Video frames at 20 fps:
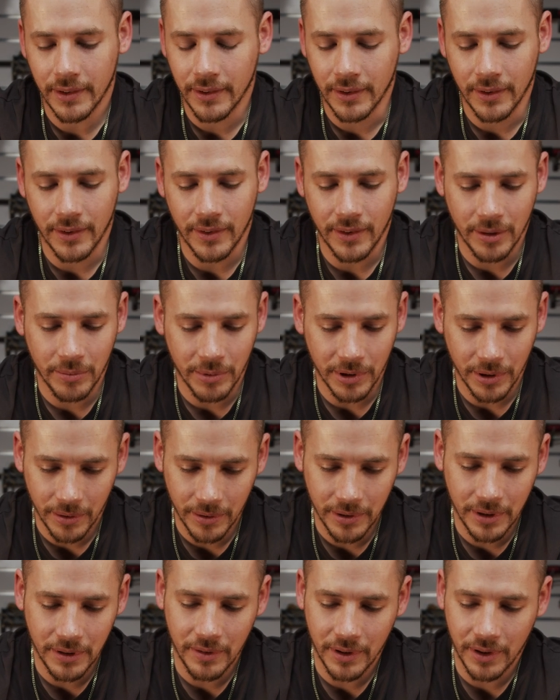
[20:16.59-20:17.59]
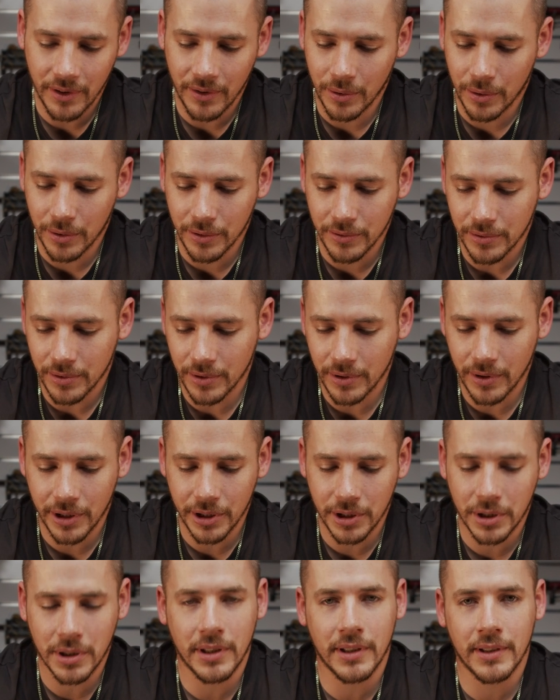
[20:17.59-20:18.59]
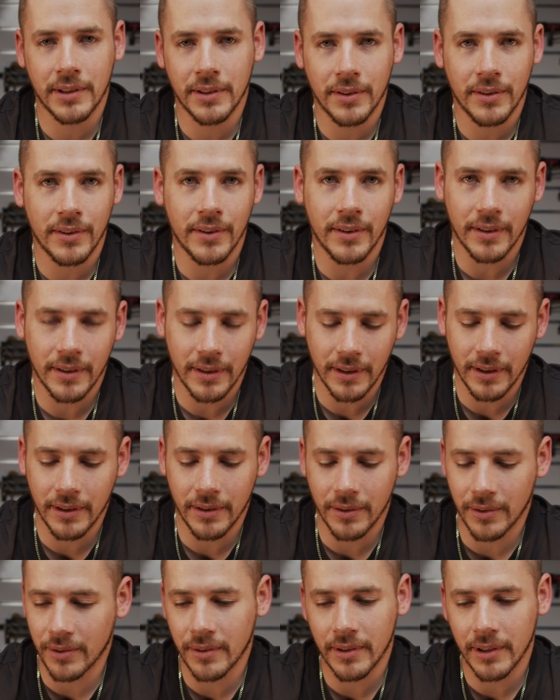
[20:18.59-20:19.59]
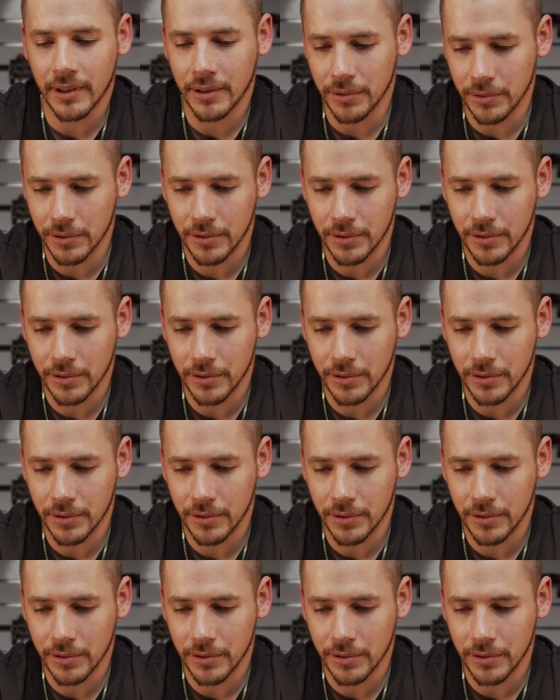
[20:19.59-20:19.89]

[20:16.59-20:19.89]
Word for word: Das ist eine Semi-Only-Version für Deutschland, ja klar, also keine